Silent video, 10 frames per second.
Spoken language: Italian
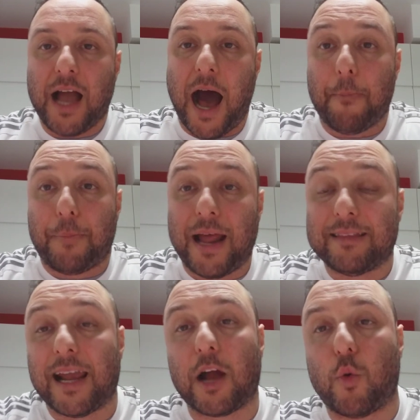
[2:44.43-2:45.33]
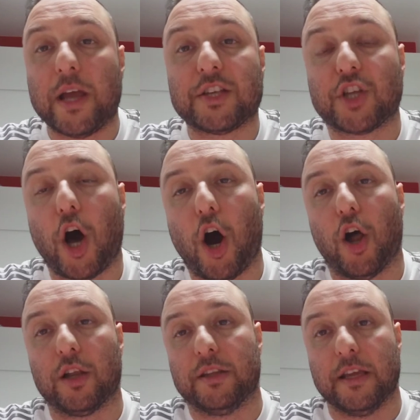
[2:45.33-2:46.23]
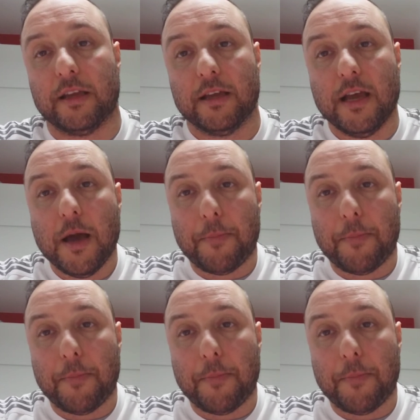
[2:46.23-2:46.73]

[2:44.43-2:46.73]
a prendere quei soldi,